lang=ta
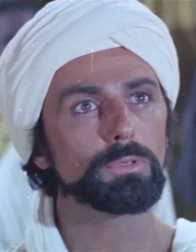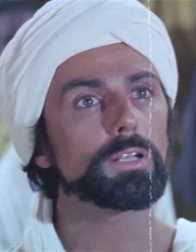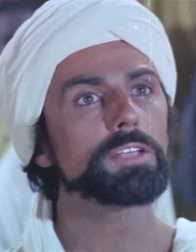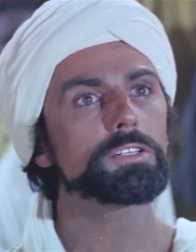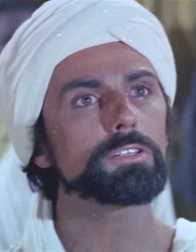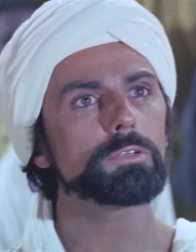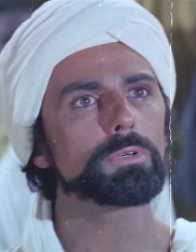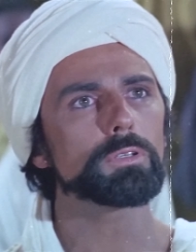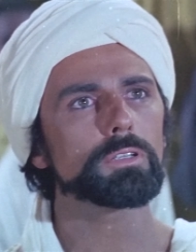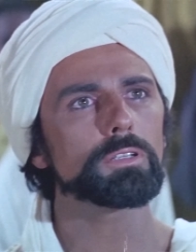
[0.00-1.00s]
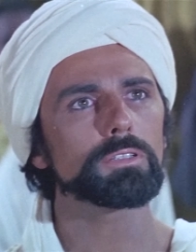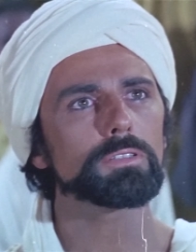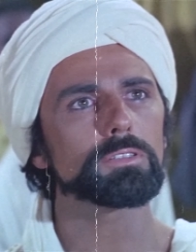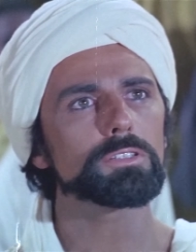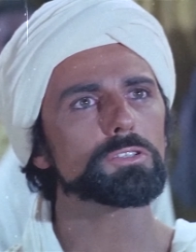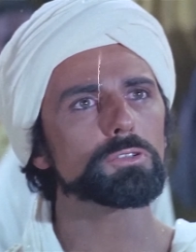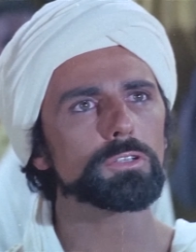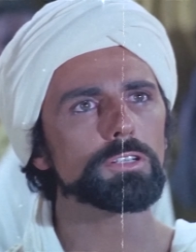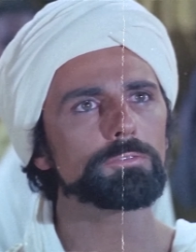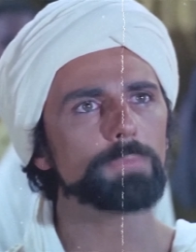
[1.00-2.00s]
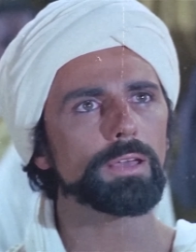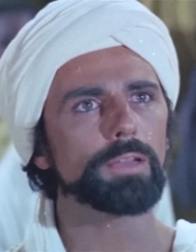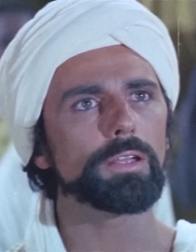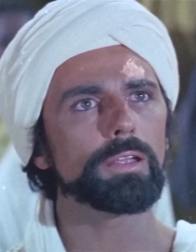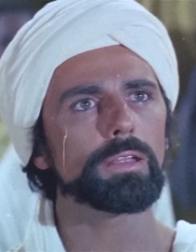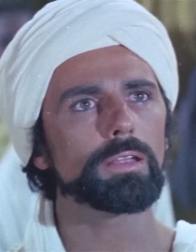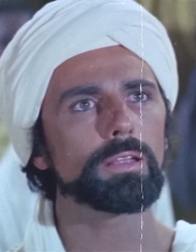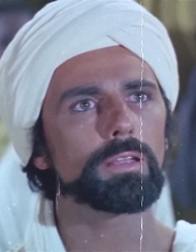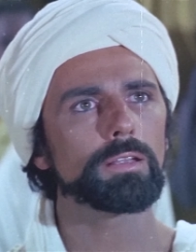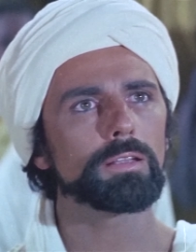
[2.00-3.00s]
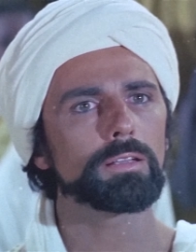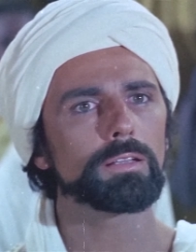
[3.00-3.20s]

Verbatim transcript: திருக்குறான்ல இருக்கிற மரியமின் வரலாற்றை சொல்றேன்